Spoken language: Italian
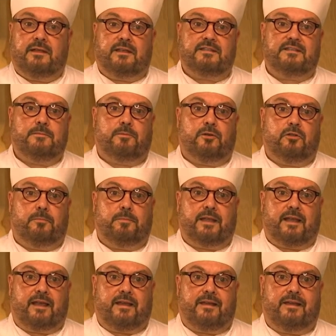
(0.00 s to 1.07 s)
che si può
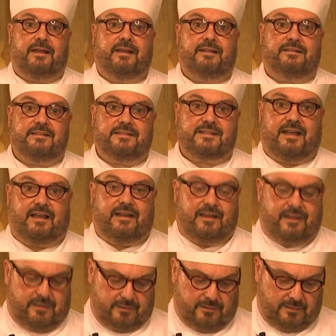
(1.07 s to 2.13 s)
adoperare nelle
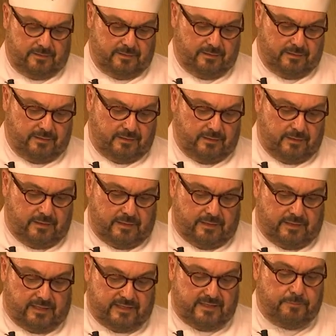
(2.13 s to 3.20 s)
tisane,
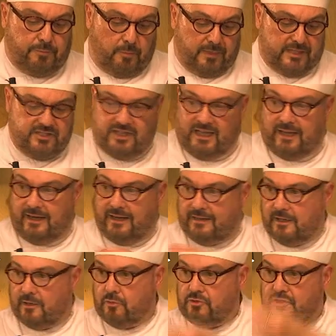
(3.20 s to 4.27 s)
che si può mangiare
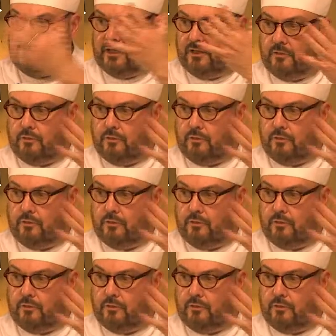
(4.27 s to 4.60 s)
anche così,